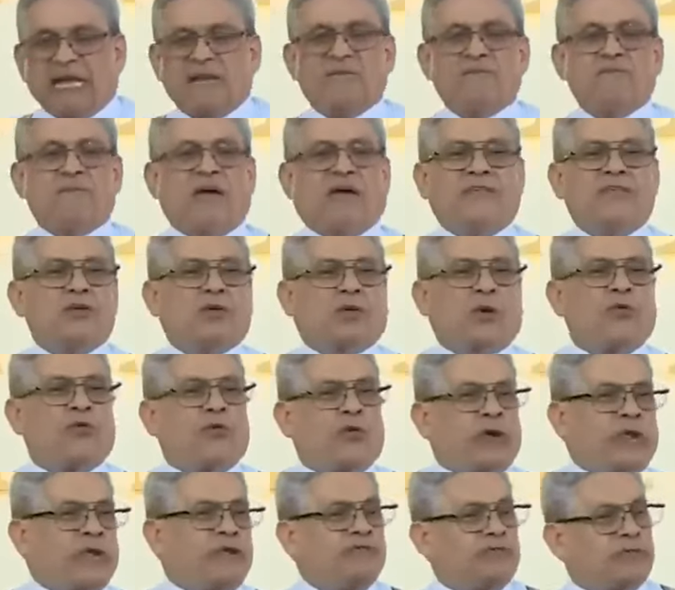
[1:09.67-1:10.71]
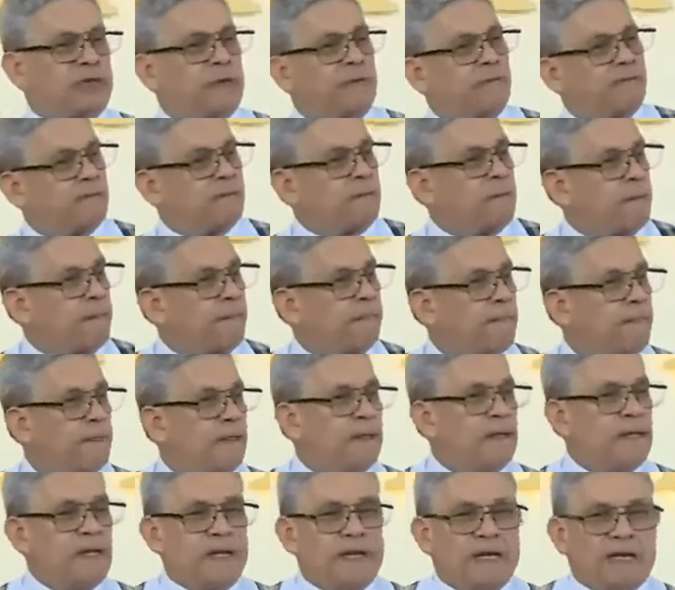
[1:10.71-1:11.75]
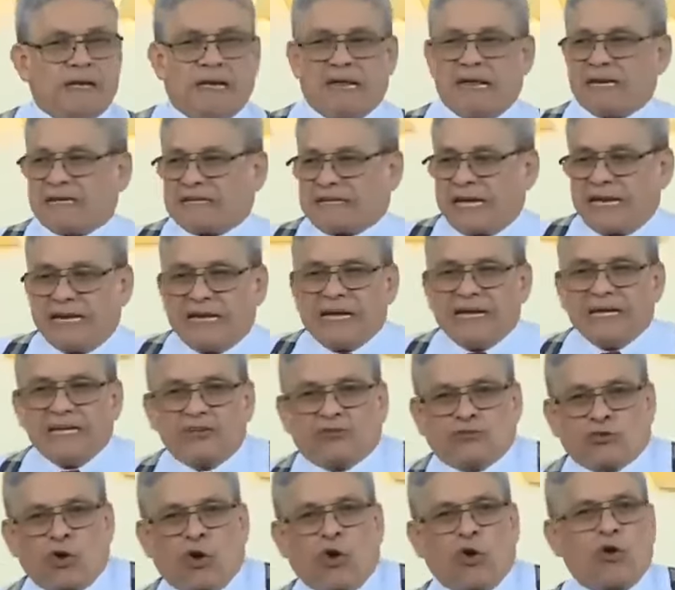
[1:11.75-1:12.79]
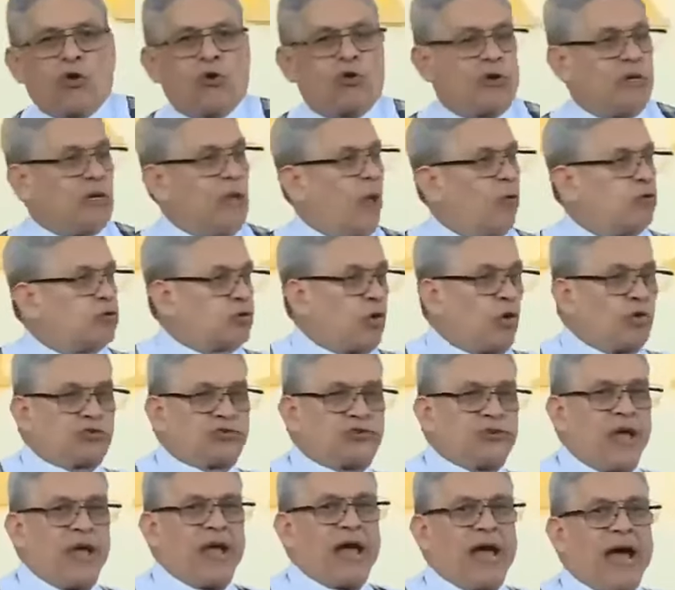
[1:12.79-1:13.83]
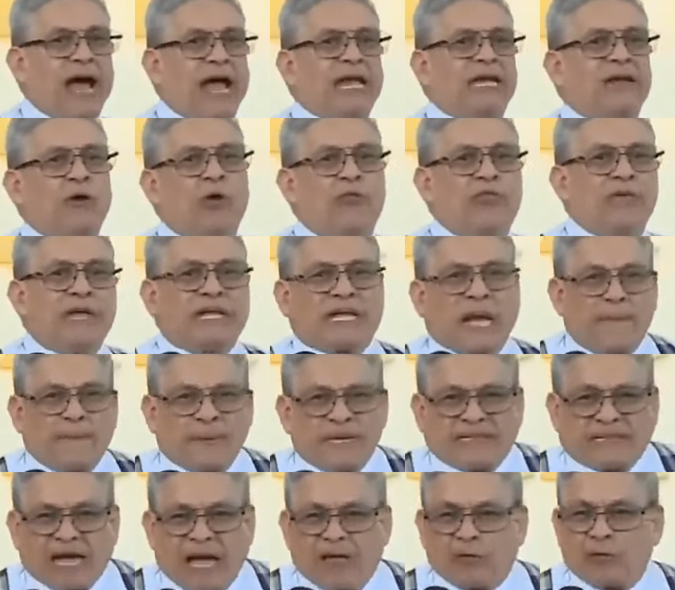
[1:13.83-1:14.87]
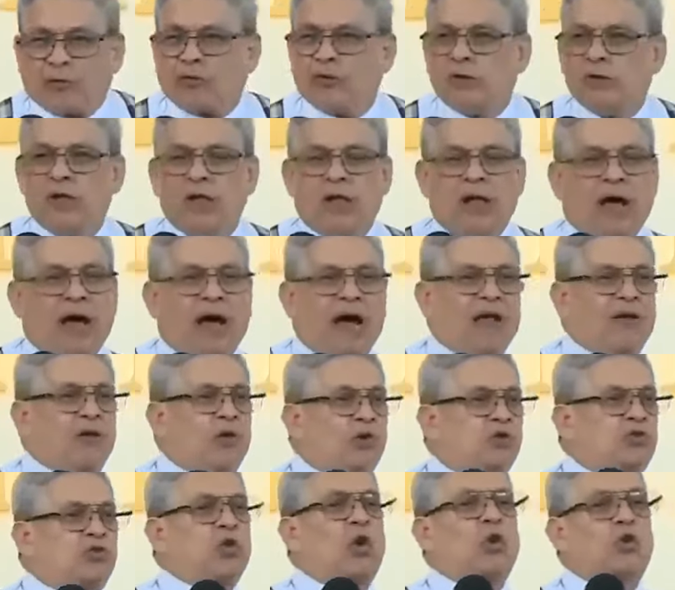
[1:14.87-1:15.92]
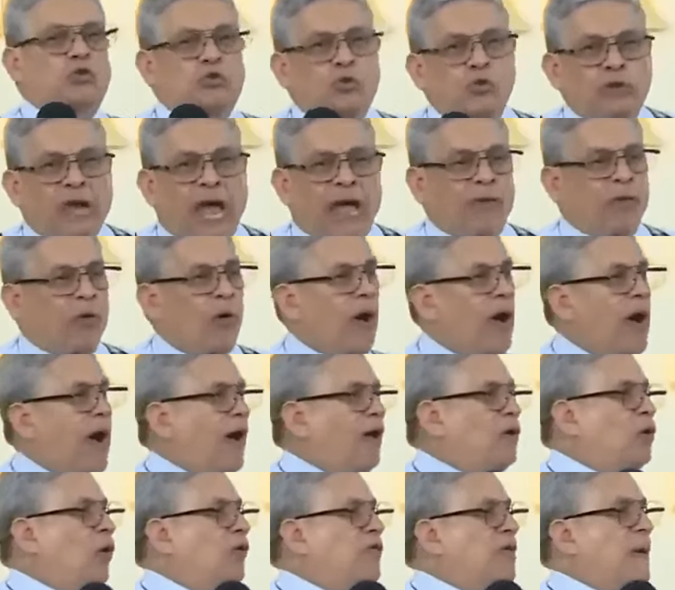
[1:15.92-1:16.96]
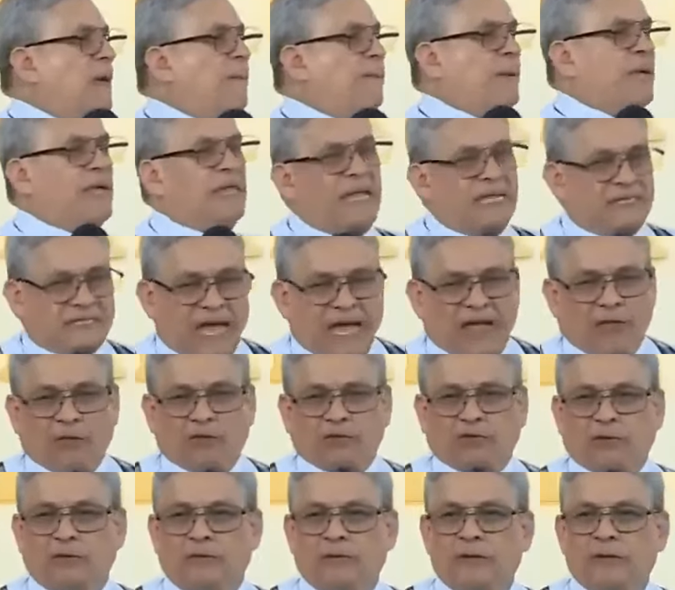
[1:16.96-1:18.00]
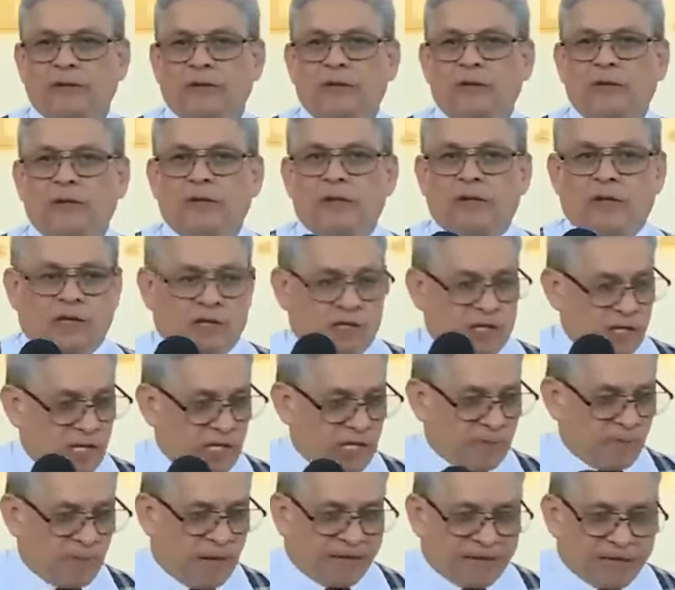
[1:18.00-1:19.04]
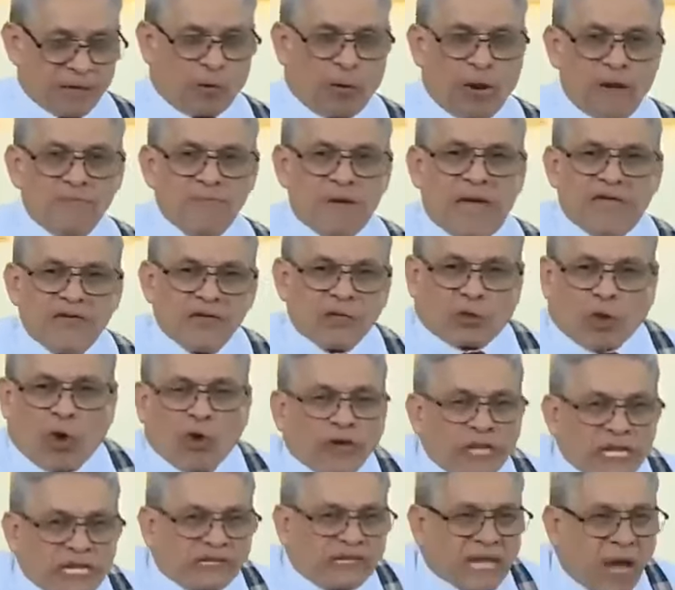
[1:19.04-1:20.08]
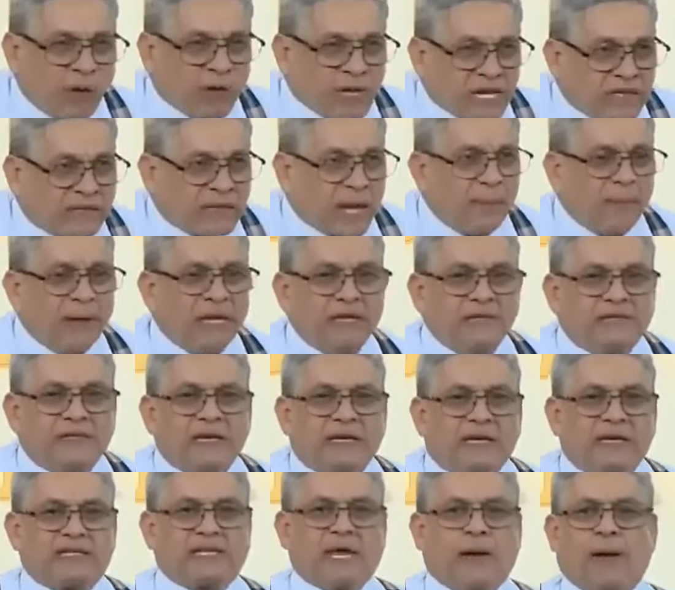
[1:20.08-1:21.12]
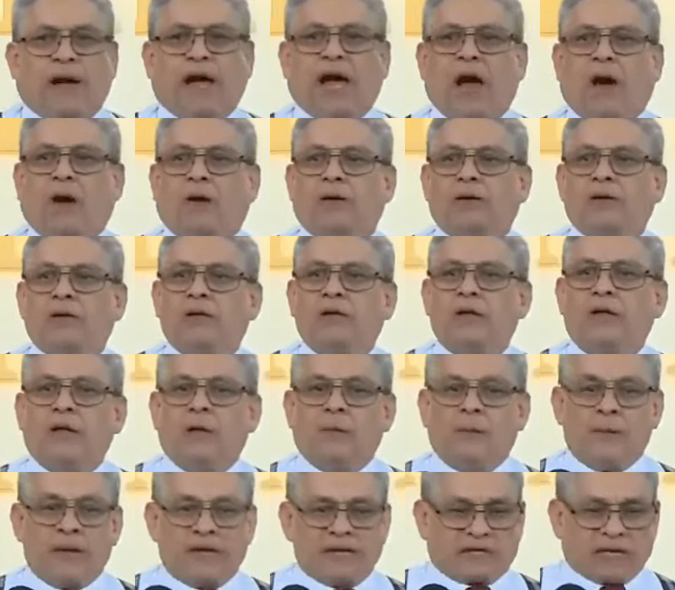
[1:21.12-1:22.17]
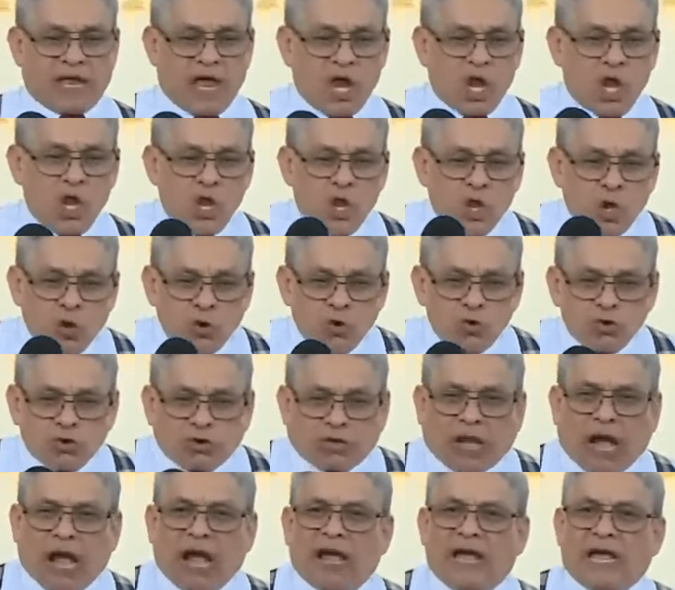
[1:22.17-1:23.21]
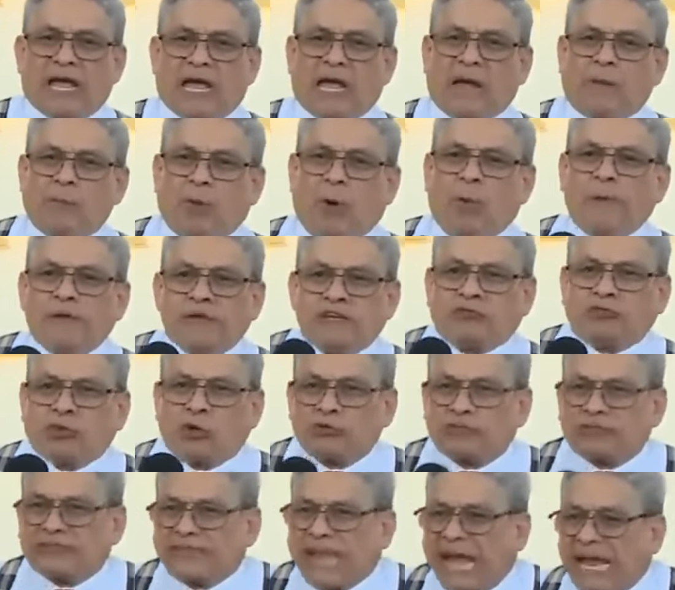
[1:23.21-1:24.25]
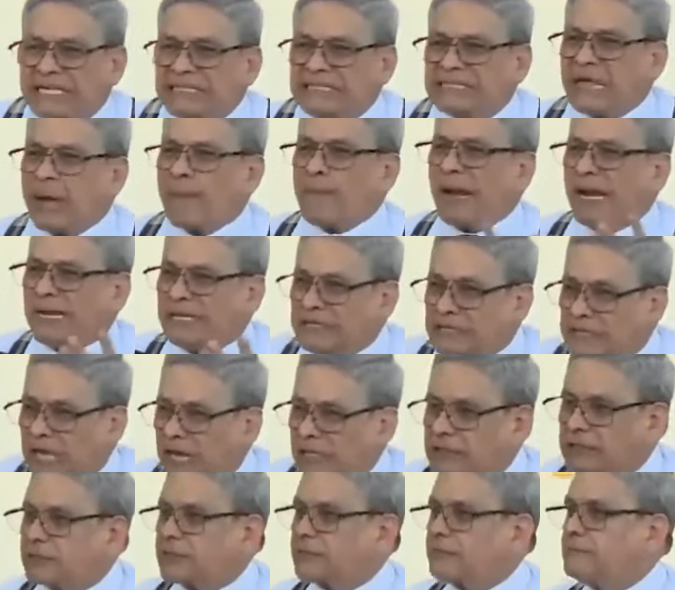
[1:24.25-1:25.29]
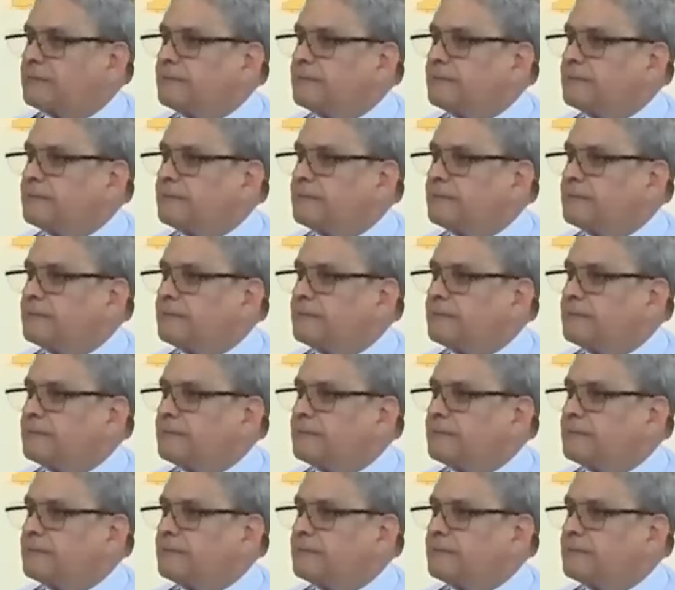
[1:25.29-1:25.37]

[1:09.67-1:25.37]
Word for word: el médico forense, el que le hizo la autopsia a los decapitados, a los torturados, a los despedazados. Y me dijo el médico, ahorita, ahorita, me dice que se ha bajado. Me dice, nunca hemos visto tanta maldad